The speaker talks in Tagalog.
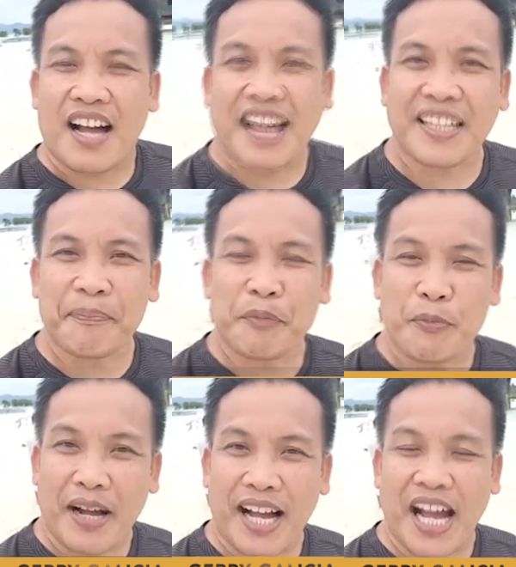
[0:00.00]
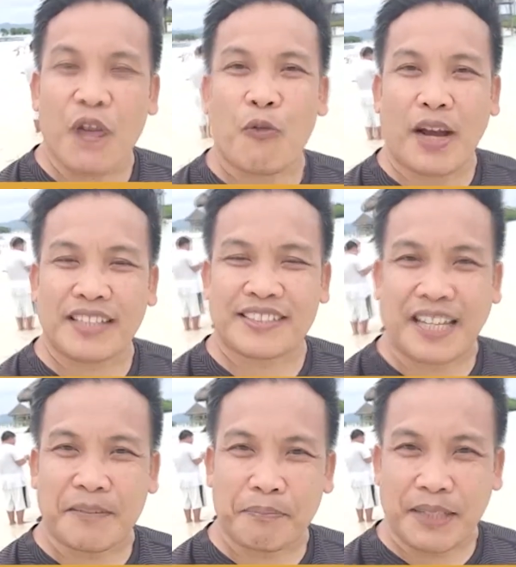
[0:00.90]
Hanap mo ba ay white
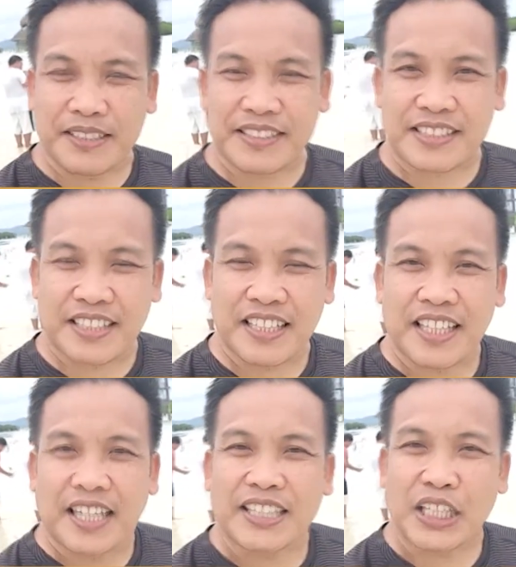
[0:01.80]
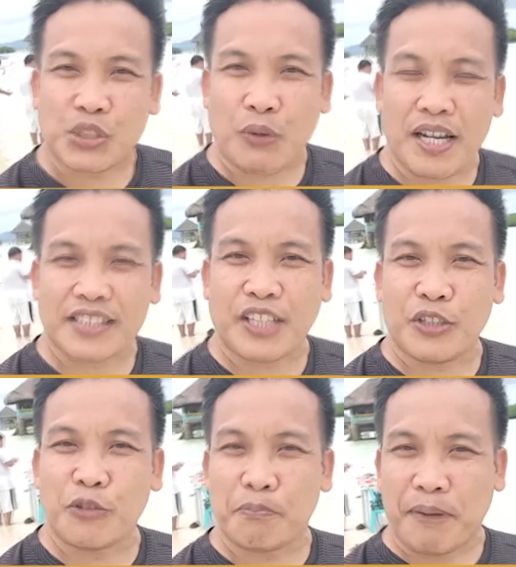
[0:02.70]
sand beach na swak sa
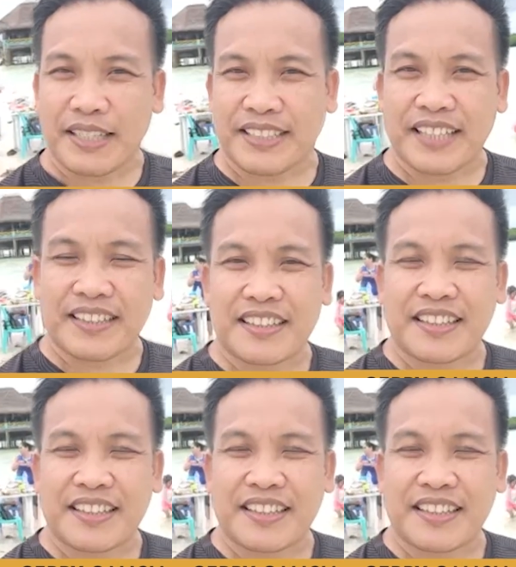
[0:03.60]
iyong budget?